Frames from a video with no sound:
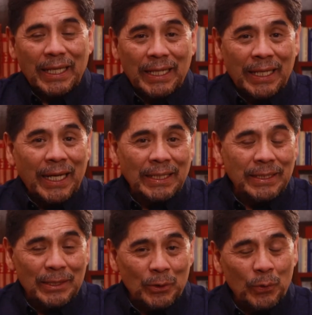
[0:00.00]

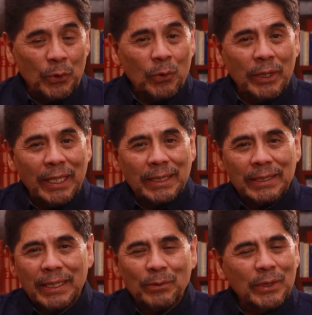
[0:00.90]
Yanacachi en
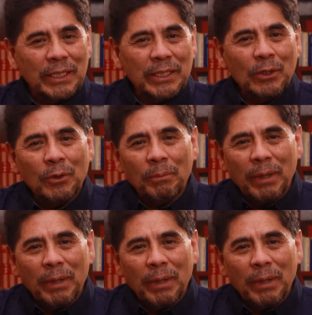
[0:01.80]
diungas es un destino